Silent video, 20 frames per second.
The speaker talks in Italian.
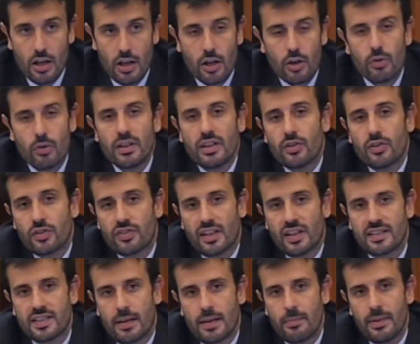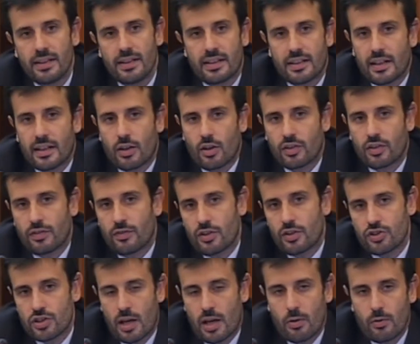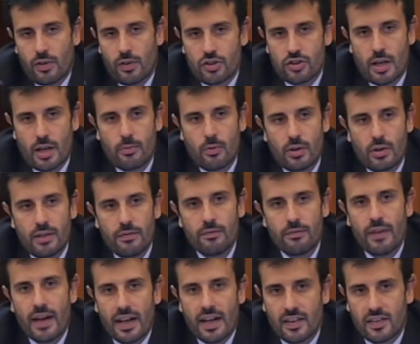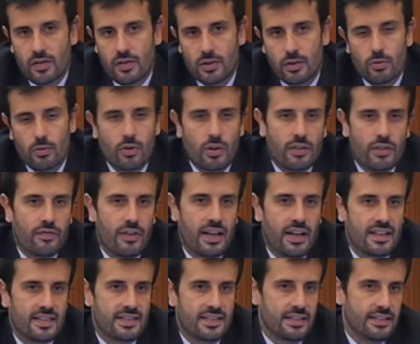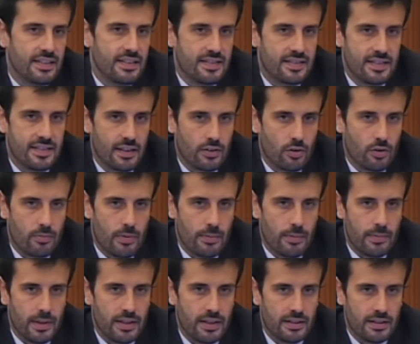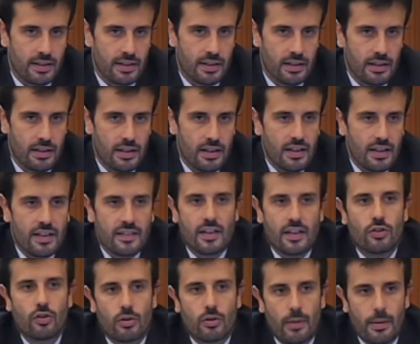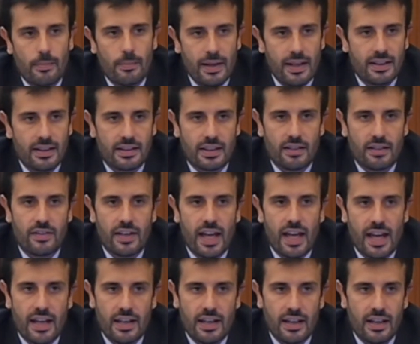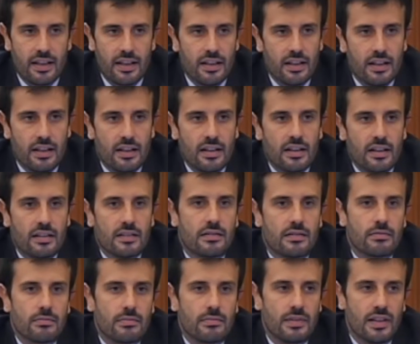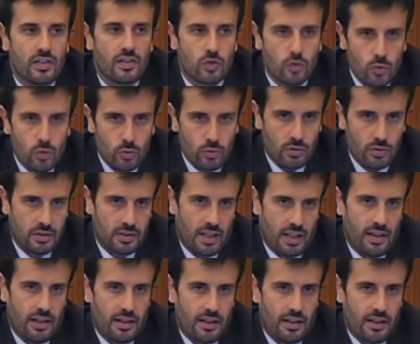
Quindi sostanzialmente che cosa facciamo? Facciamo l'inverso di quello che fa la statistica normalmente. Se normalmente viene desunta